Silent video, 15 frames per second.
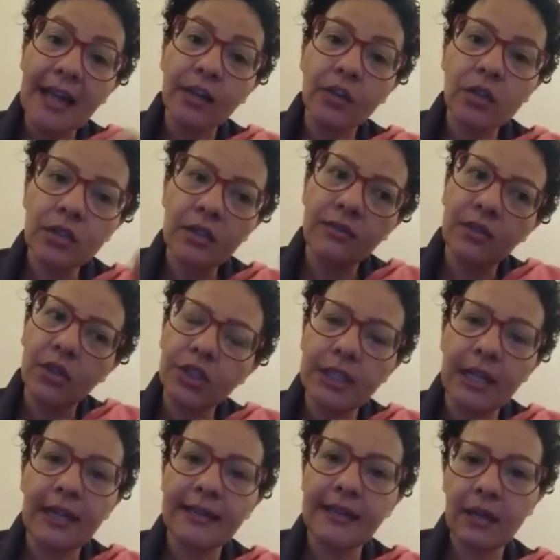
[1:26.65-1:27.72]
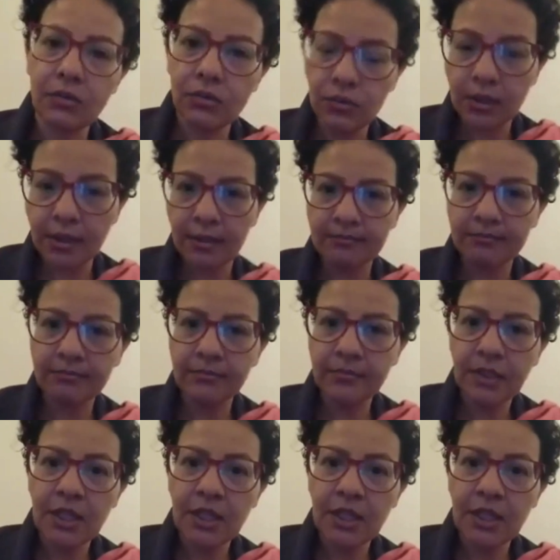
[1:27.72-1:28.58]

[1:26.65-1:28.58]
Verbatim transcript: a nossa voz está lá na urna.